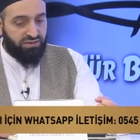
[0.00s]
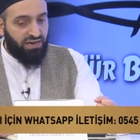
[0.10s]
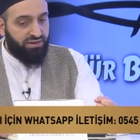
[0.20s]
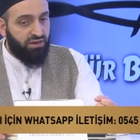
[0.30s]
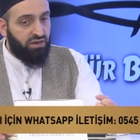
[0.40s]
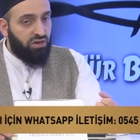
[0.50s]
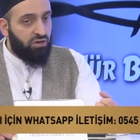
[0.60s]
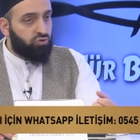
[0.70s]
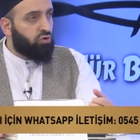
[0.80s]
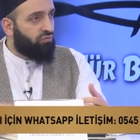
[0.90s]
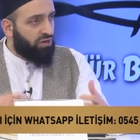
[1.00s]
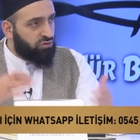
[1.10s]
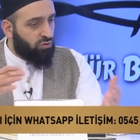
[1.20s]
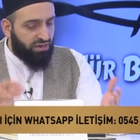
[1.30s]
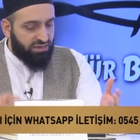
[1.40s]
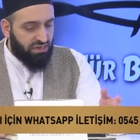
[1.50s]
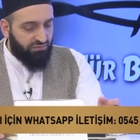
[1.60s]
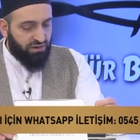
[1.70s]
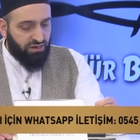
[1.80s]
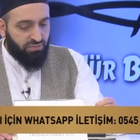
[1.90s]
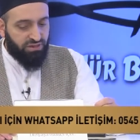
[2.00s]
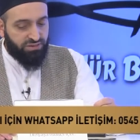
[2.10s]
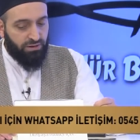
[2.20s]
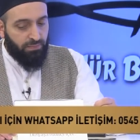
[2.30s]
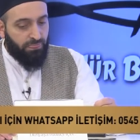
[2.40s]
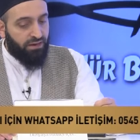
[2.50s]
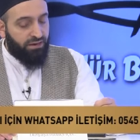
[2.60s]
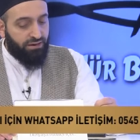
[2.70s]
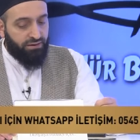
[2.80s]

Yani çok fazla örnekler verilebilir. Ee,